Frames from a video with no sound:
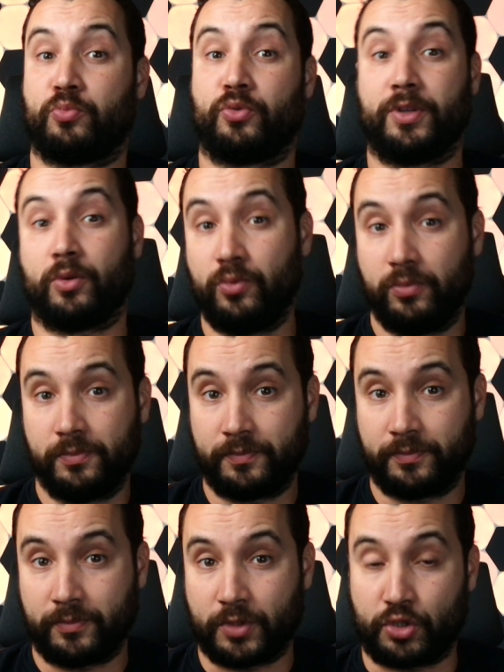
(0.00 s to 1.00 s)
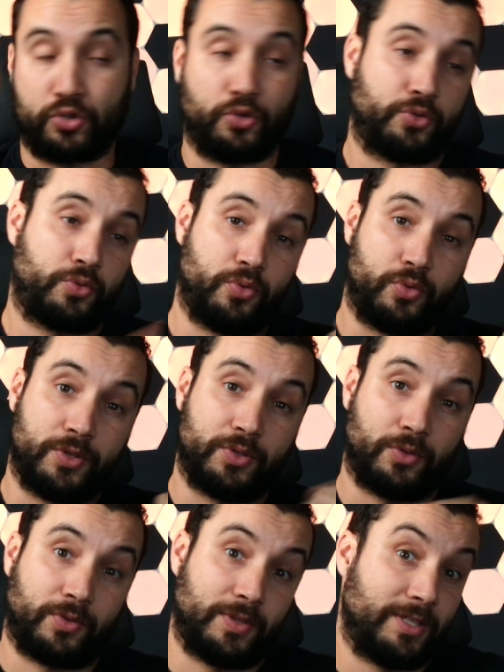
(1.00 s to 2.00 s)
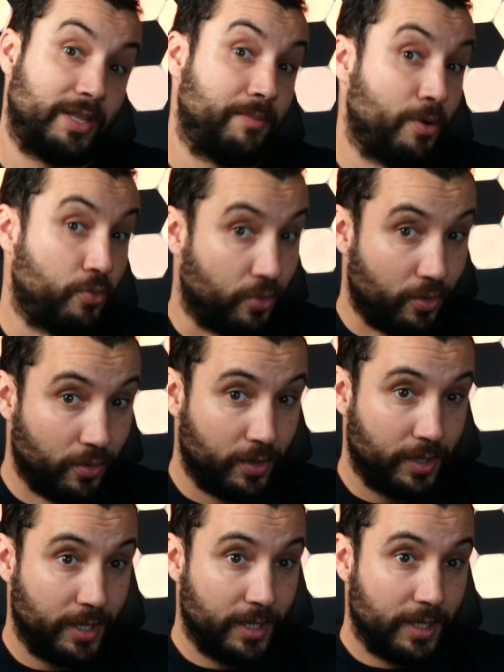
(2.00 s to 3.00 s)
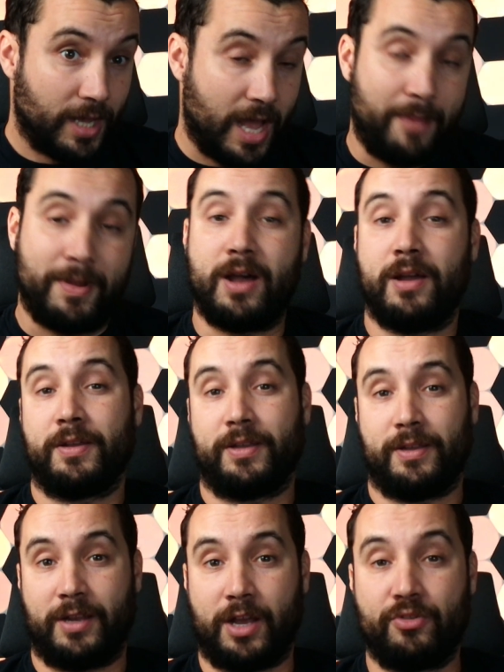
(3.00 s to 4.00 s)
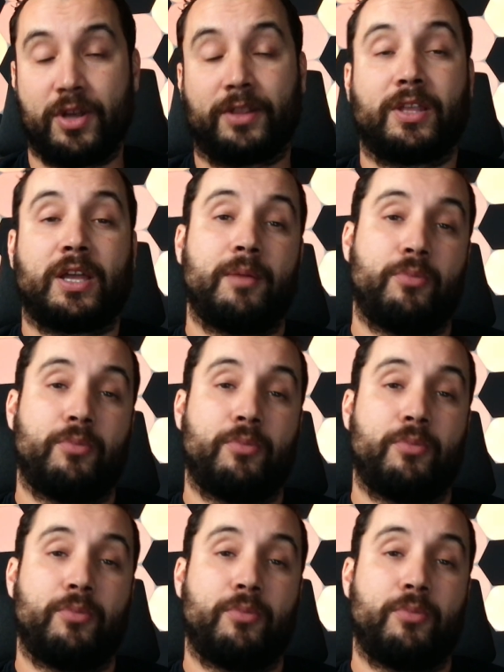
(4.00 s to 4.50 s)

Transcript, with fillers: des roues, chose que les autres n'étaient pas au courant. Ah bah, il a eu un très bon